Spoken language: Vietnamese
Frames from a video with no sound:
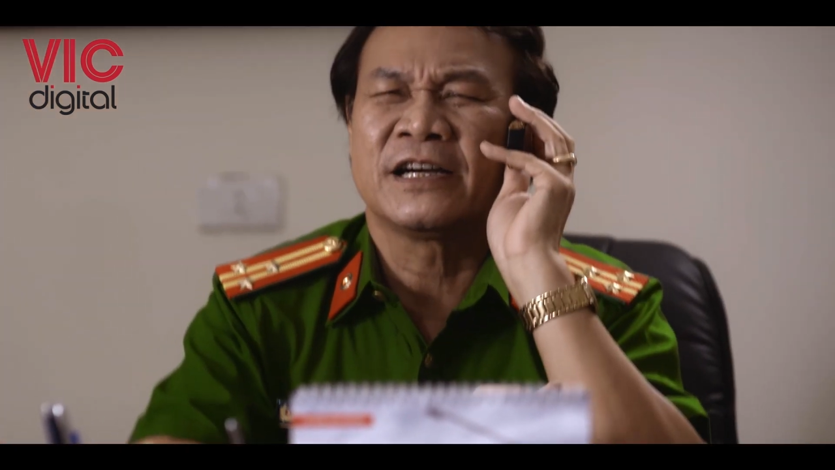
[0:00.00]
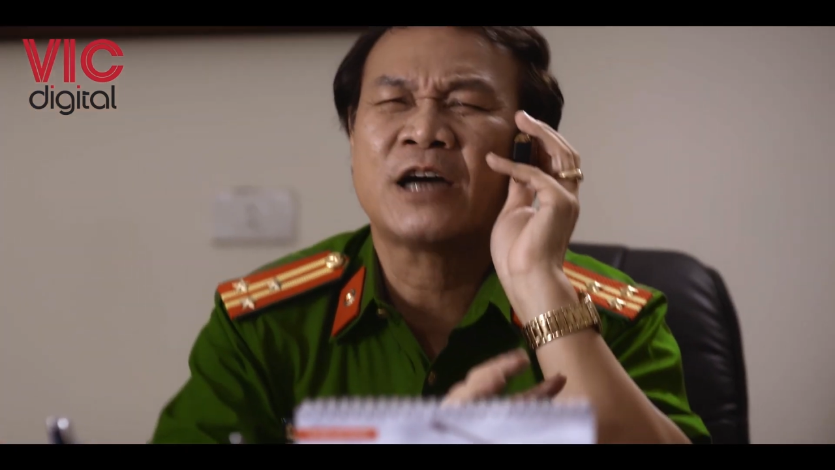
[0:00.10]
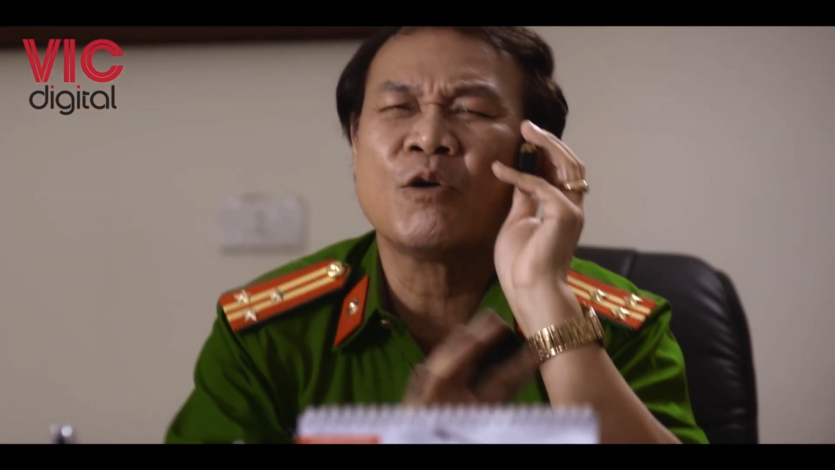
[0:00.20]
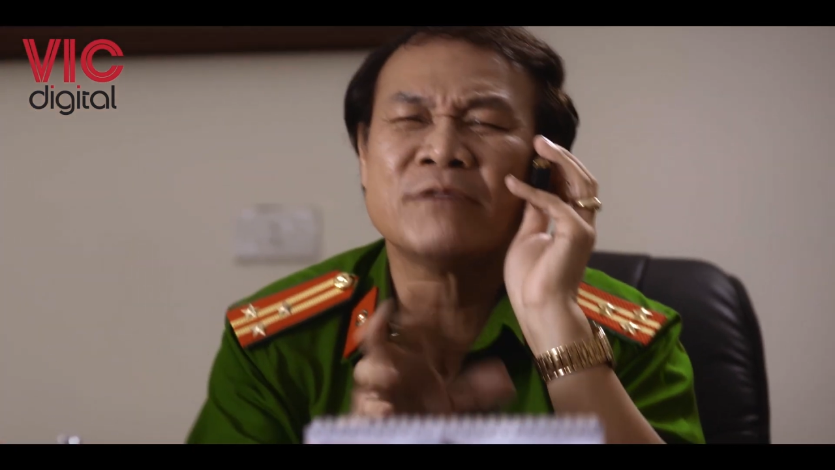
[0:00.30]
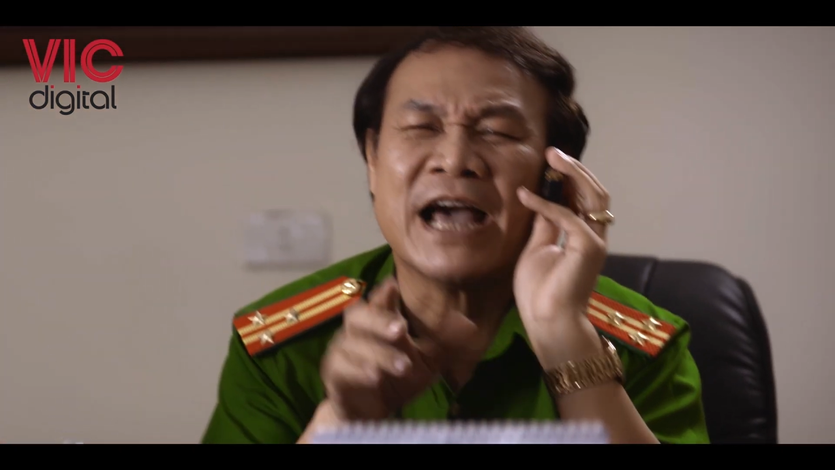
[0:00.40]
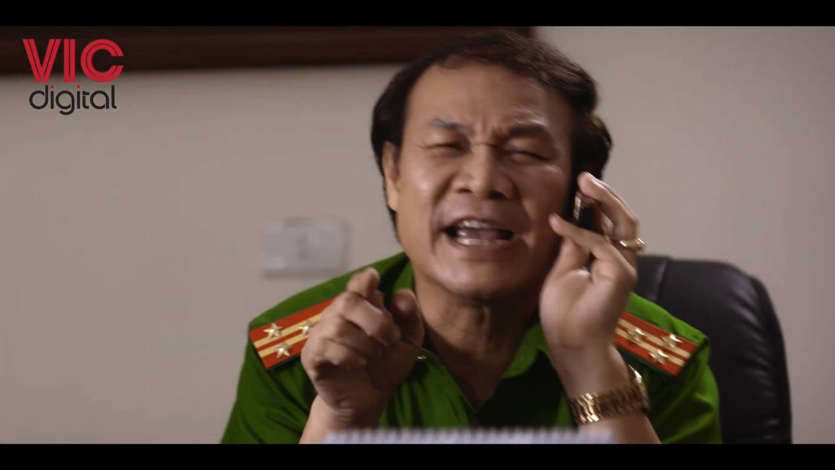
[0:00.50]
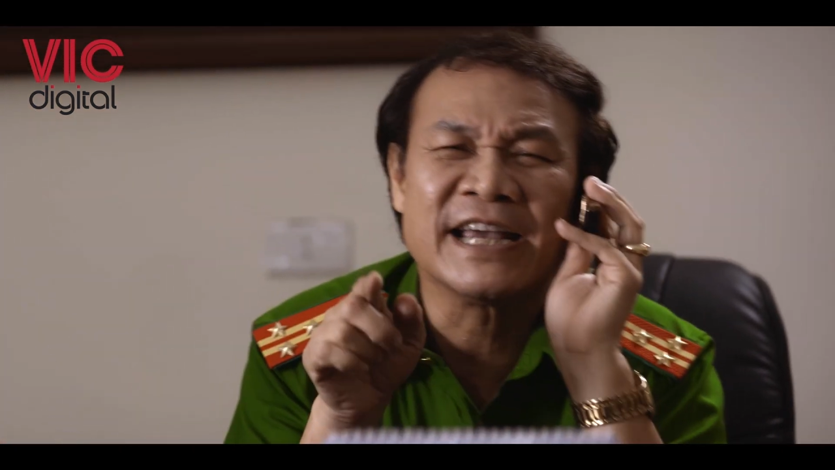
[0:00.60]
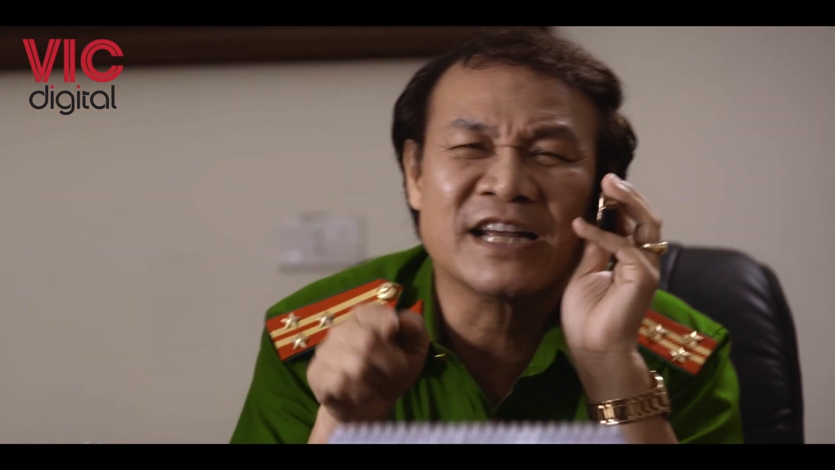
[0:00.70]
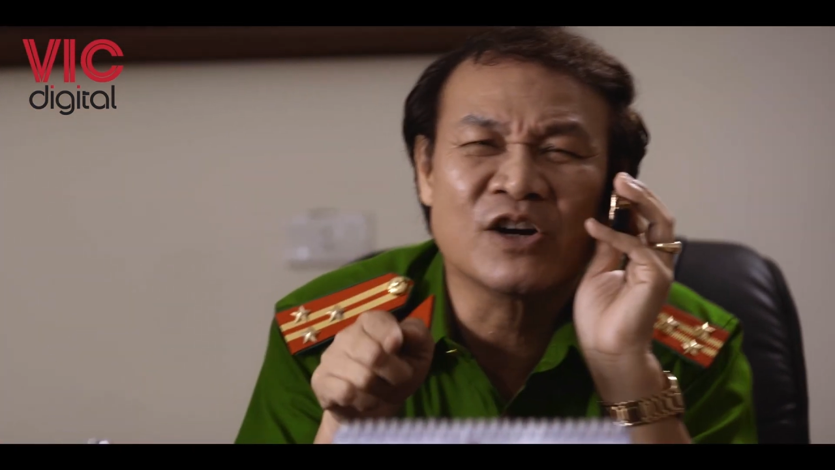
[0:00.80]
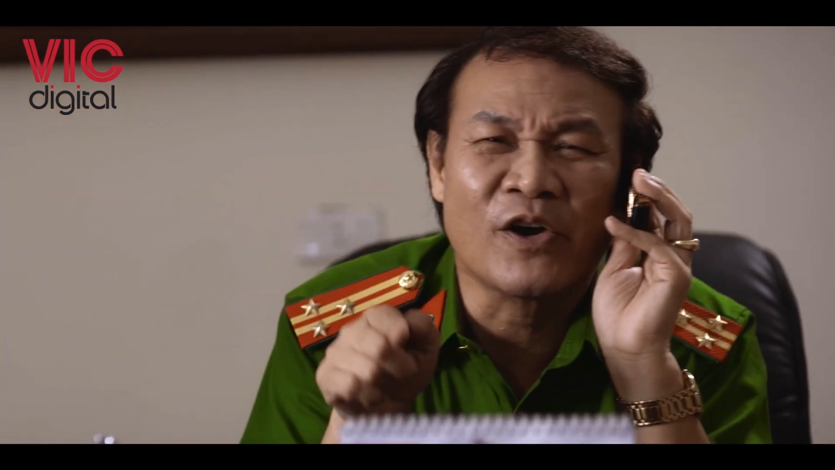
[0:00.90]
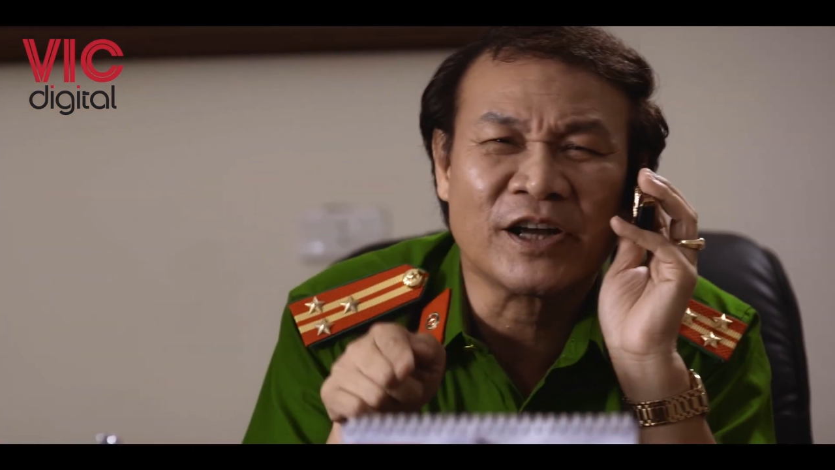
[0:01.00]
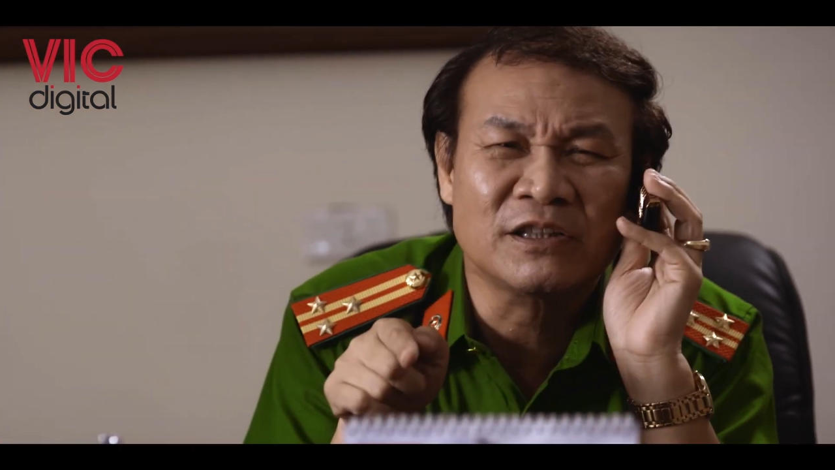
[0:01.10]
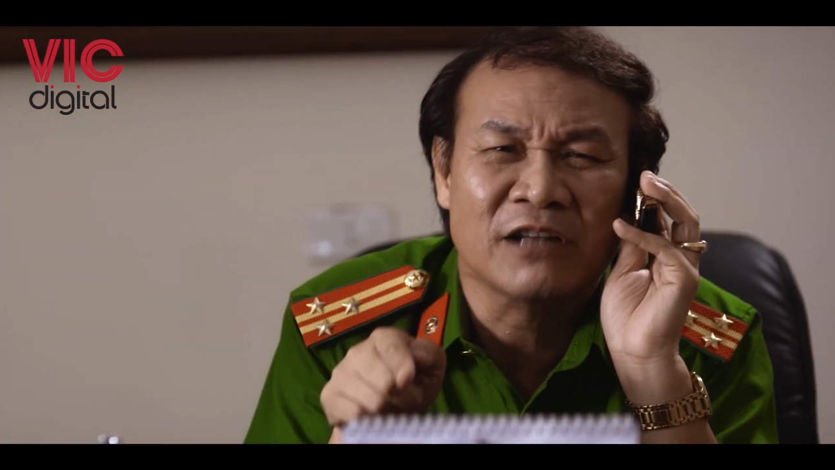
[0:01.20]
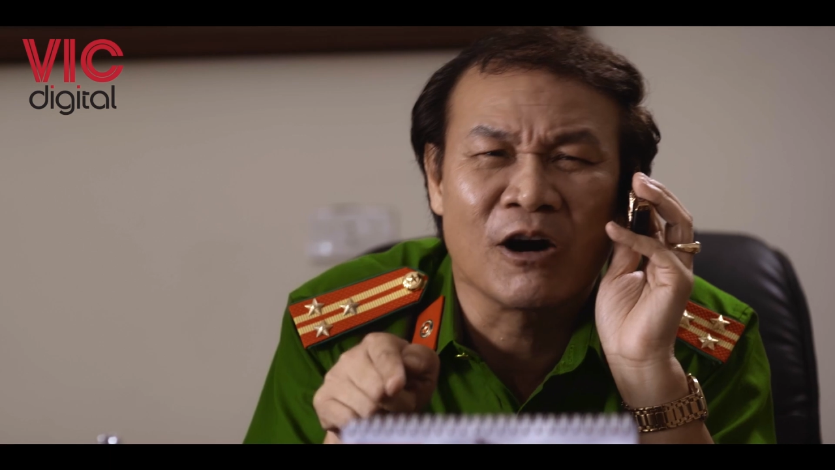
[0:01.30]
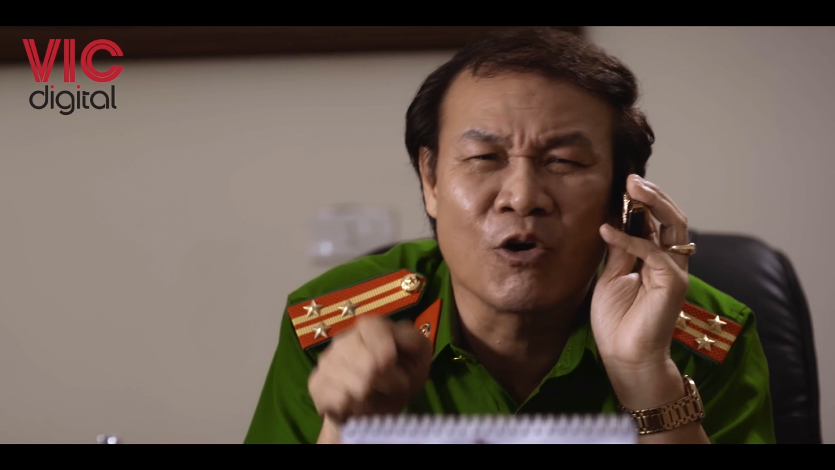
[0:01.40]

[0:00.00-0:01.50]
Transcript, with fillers: không để ý đi gói